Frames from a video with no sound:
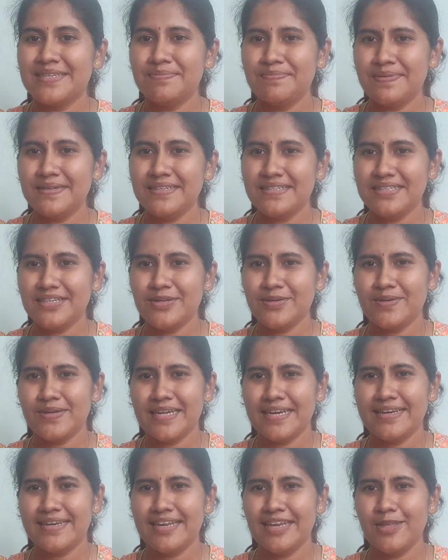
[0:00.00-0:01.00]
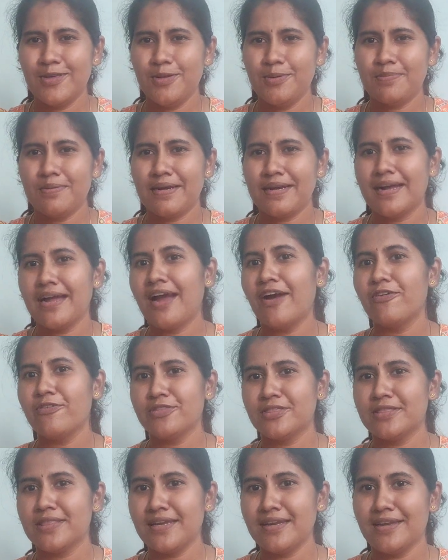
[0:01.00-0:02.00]
டிப்ரெஷனோட எண்ட்லேயே இருப்பாங்க
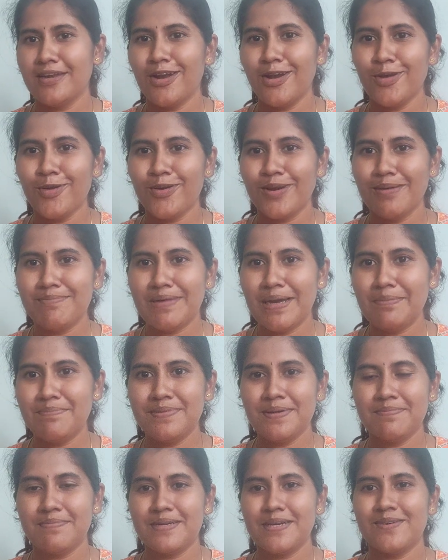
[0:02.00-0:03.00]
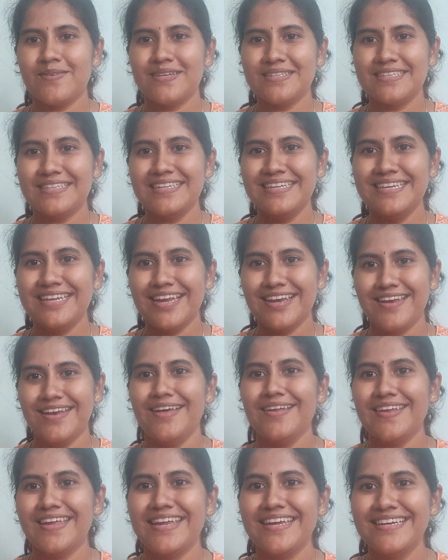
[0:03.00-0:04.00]
அத்தனை நாள் அவங்கள பேம்பர் பண்ணவங்க திடீர்னு
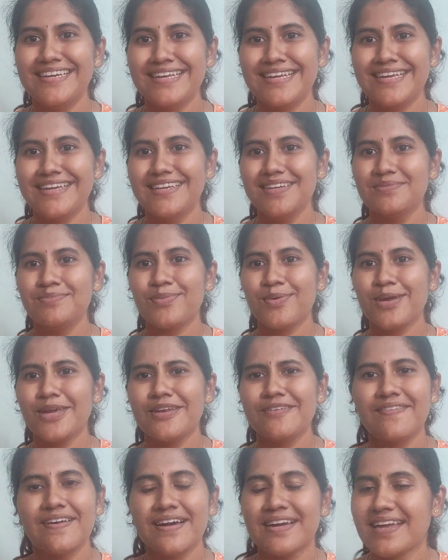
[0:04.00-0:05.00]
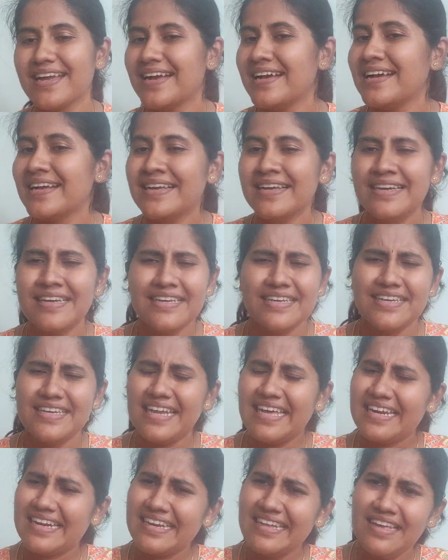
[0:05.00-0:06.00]
எல்லாரும் கிட்டு கிட்டுன்னு போயிடுவாங்க
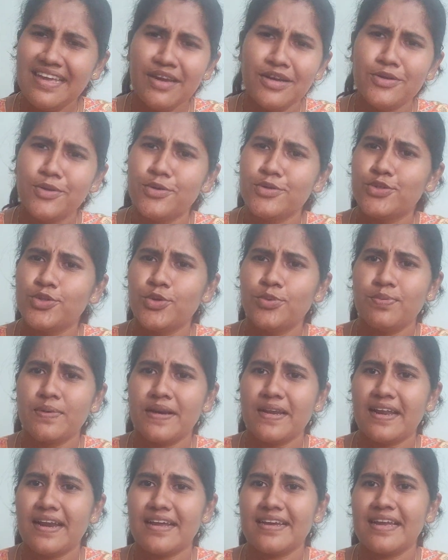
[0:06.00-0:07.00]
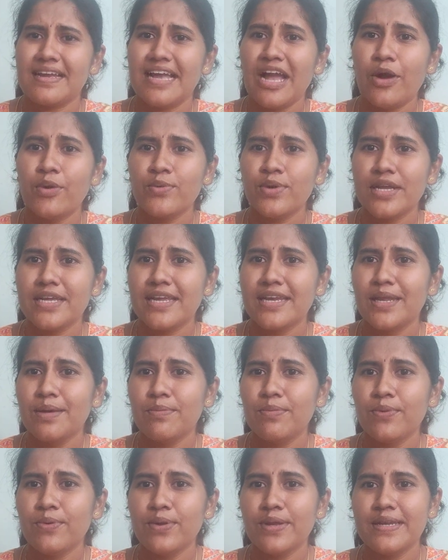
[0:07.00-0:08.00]
நிறையா கோத்ரூ பண்ணுறாங்கங்க அவங்க கிட்ட
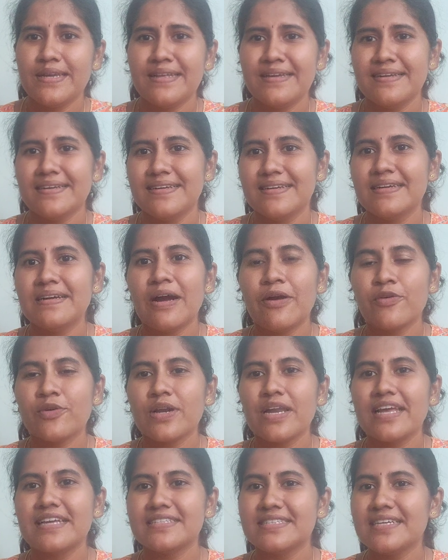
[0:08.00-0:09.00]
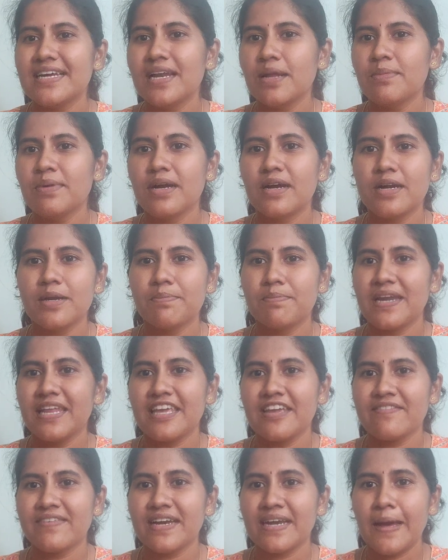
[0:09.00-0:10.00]
போயிட்டு அவங்கள எச்சா நம்ம ஹர்ட்
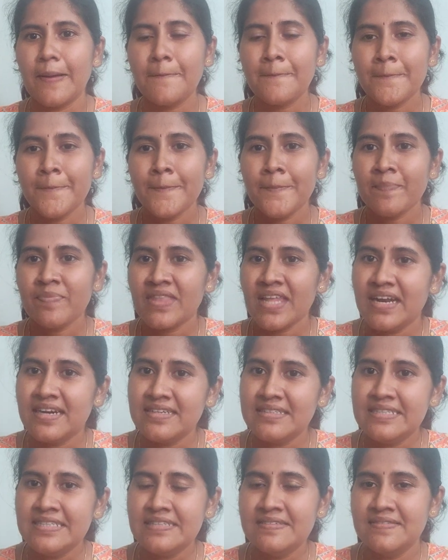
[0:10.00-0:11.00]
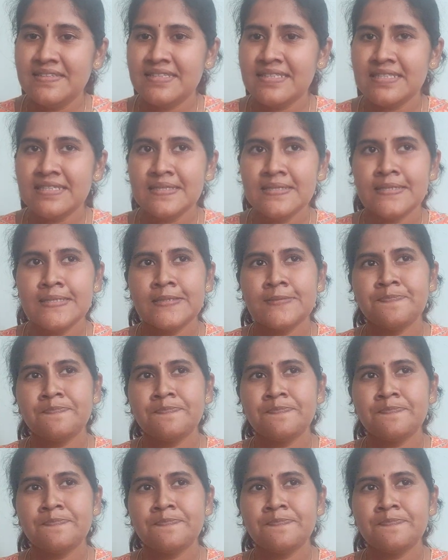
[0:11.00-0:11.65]
பண்ணிக்க வேணாம் அடுத்தது வந்து